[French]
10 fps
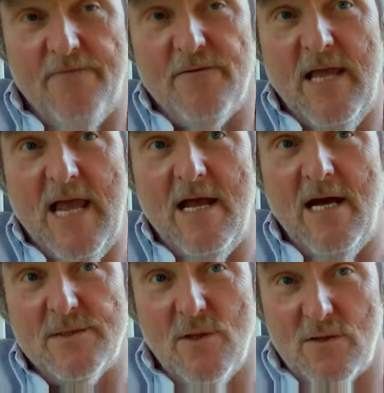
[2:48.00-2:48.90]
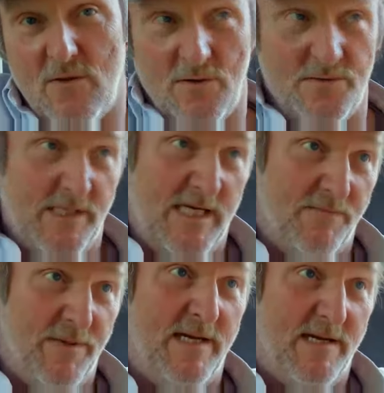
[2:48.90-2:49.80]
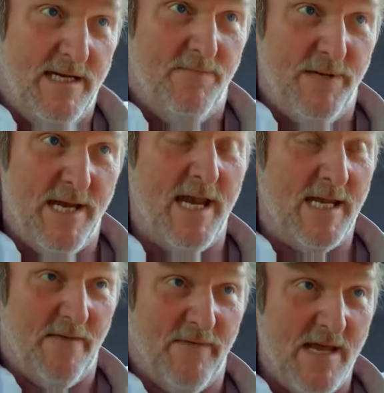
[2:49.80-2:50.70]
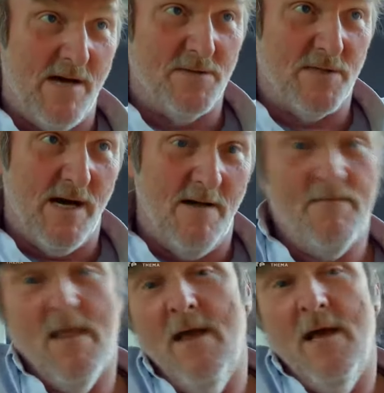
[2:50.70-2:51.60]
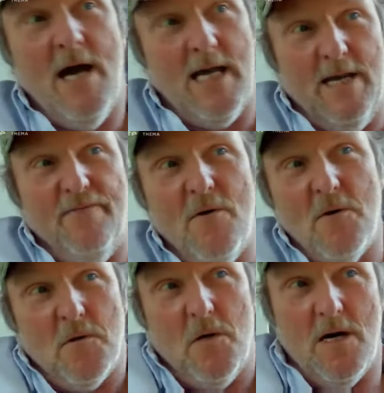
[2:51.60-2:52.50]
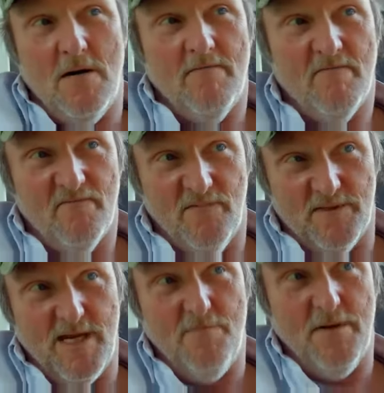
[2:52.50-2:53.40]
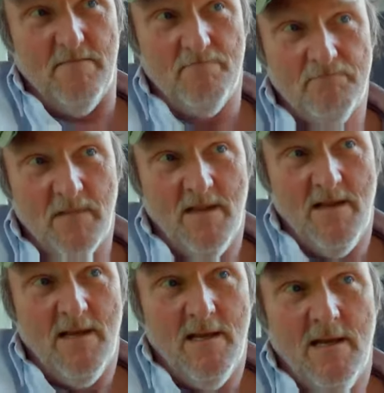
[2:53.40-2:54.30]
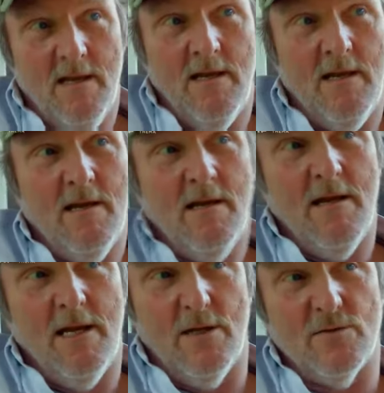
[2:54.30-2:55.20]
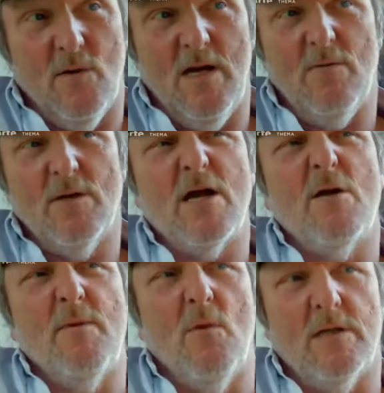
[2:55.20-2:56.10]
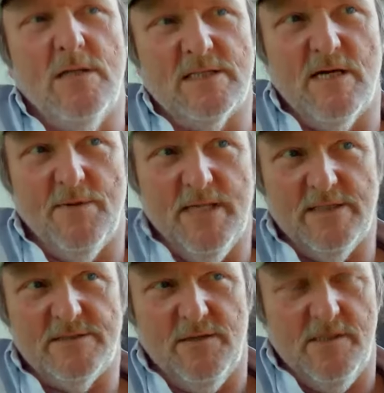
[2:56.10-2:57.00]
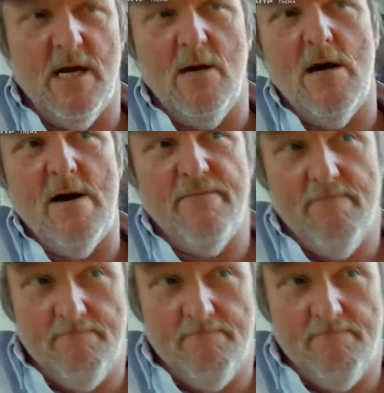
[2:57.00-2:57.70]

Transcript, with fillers: Moi, j'avais alerté l'environnement, tout le monde. Et après ça, je reçois un appel de ma boîte. On n'a pas de travail dans l'immédiat.